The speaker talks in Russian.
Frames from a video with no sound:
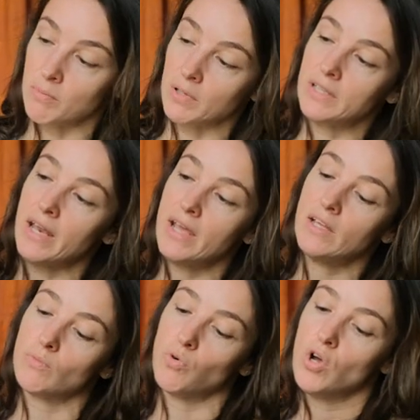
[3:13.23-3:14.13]
Благодаря
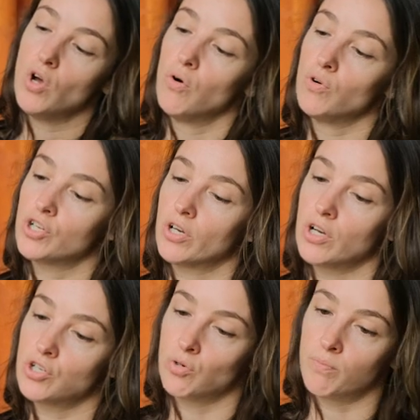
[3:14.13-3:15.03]
этому очень
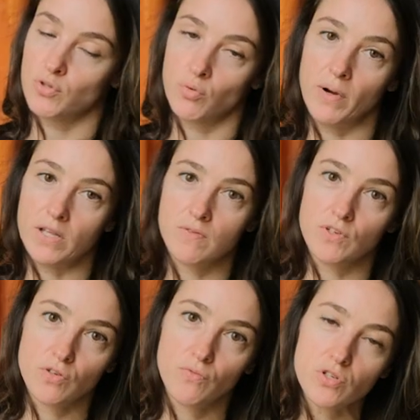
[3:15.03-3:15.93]
хорошо поступает
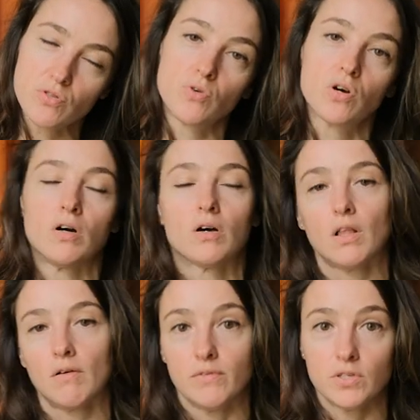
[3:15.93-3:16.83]
свежий воздух, а,
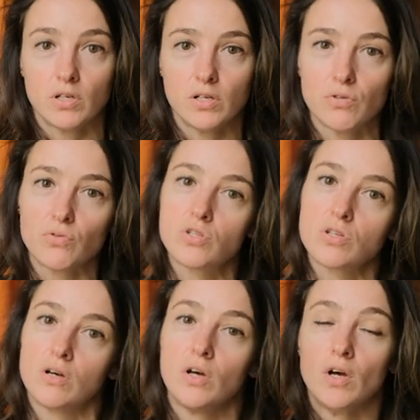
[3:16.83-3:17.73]
голова
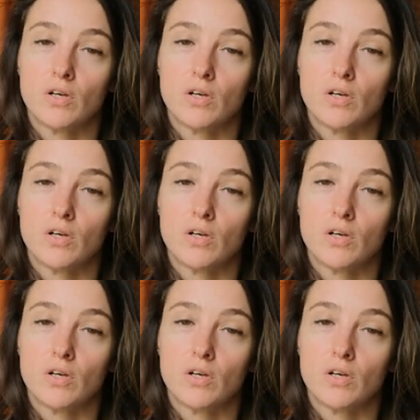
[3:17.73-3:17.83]
вентилируется,